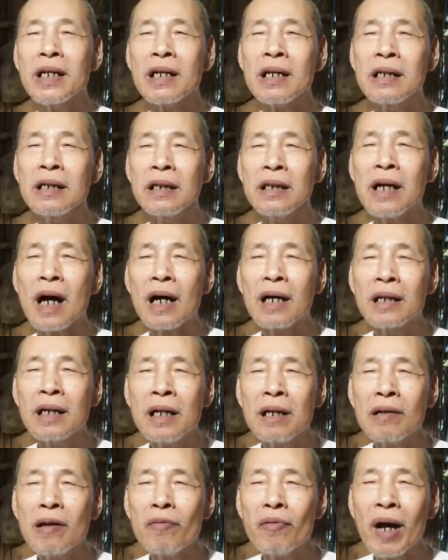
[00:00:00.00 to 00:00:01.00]
sẽ hưởng
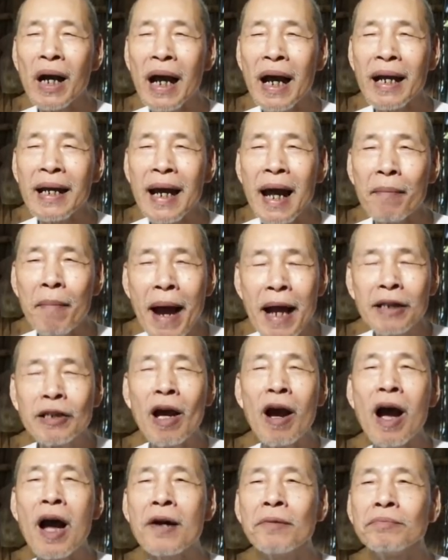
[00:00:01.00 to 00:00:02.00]
ân đức của phật ai đàm
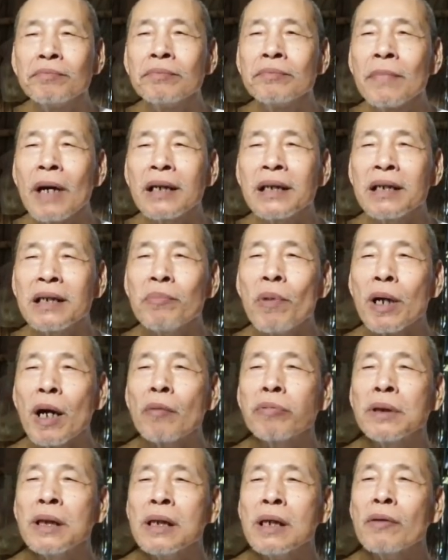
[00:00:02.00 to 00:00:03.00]
ăn cho bởi vì một
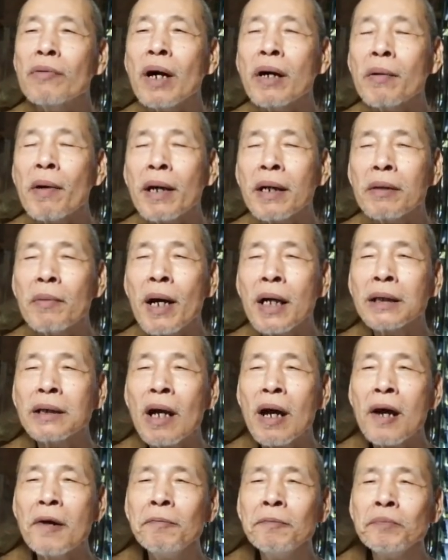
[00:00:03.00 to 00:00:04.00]
công đức của Phật họ ban
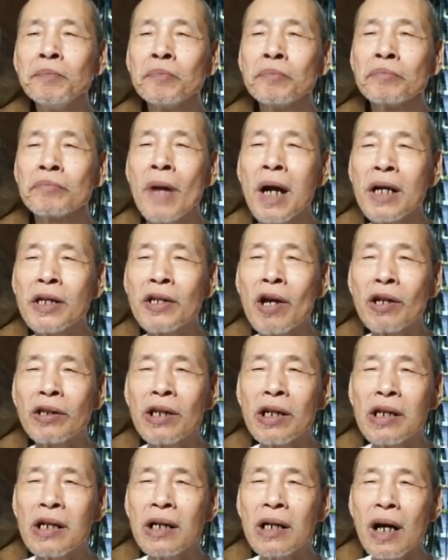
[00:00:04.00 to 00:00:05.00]
cho ban cho
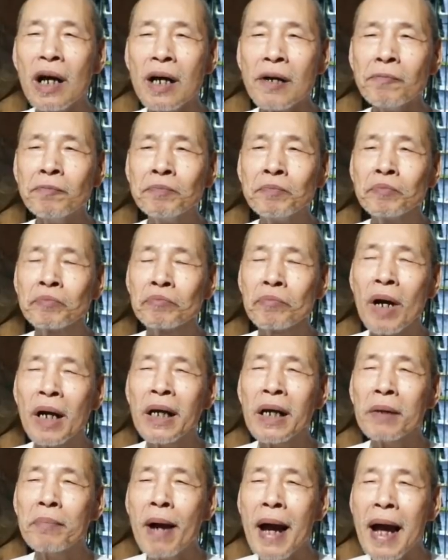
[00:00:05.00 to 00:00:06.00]
cho người đó
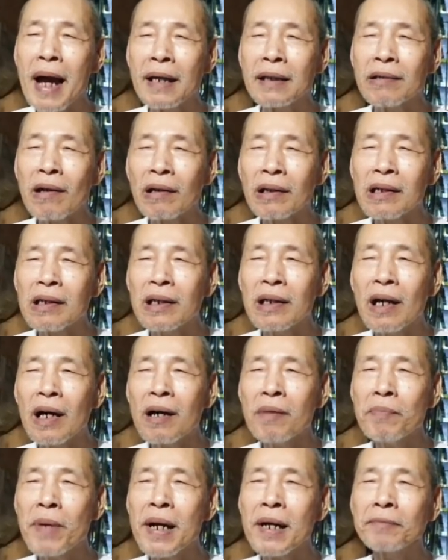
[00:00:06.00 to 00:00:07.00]
mà khi ban cho cho người
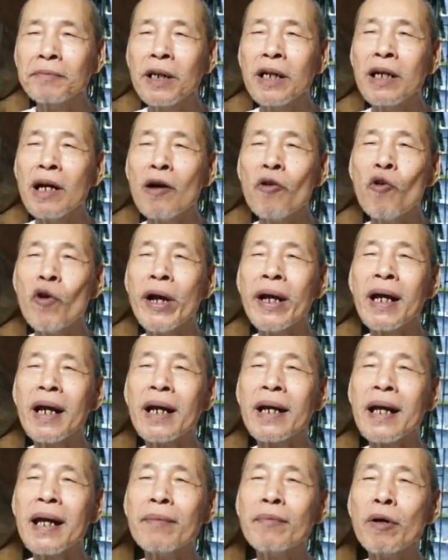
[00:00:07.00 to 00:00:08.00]
đó mà người đó
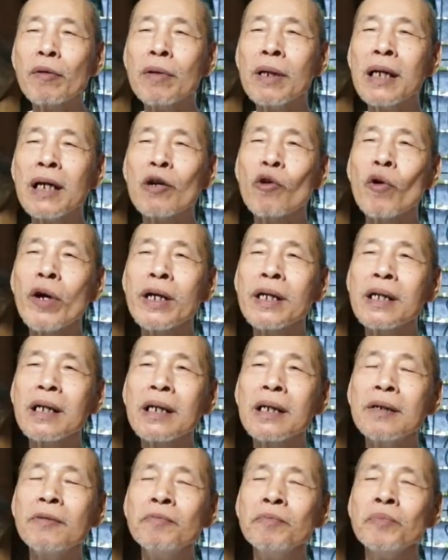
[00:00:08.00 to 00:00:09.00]
nguyện là đem cũng rất là nguyện
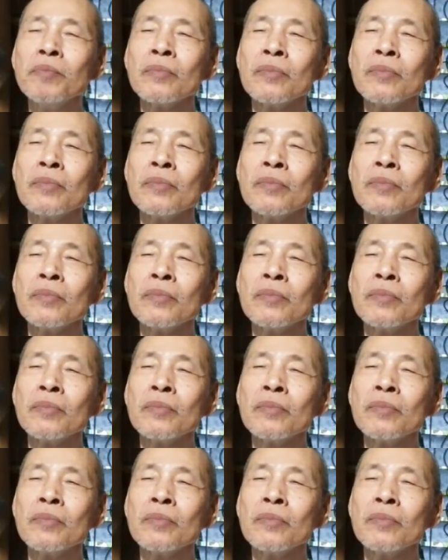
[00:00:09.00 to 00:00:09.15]
cho